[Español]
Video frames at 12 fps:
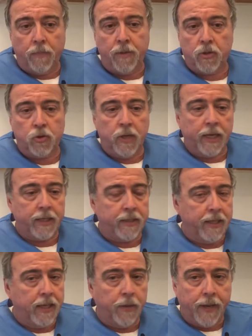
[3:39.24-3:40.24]
toda persona que
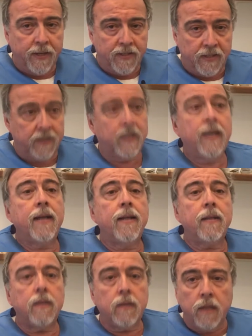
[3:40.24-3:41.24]
tenga varices
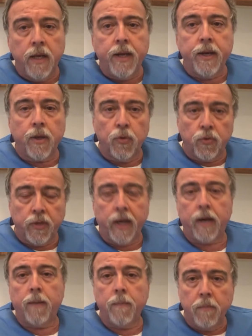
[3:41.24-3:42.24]
tiene que
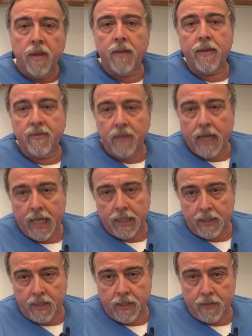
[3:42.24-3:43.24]
usar medias
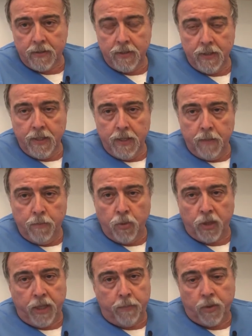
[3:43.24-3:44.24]
elásticas.
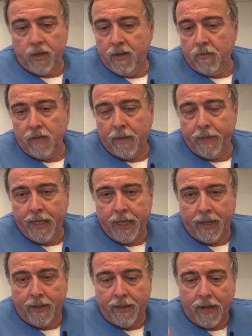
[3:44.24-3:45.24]
¿Por qué? Porque es una
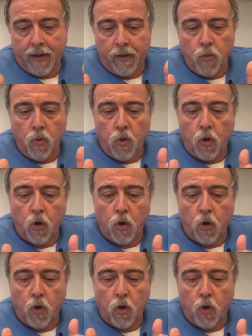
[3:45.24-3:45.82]
manera de darle un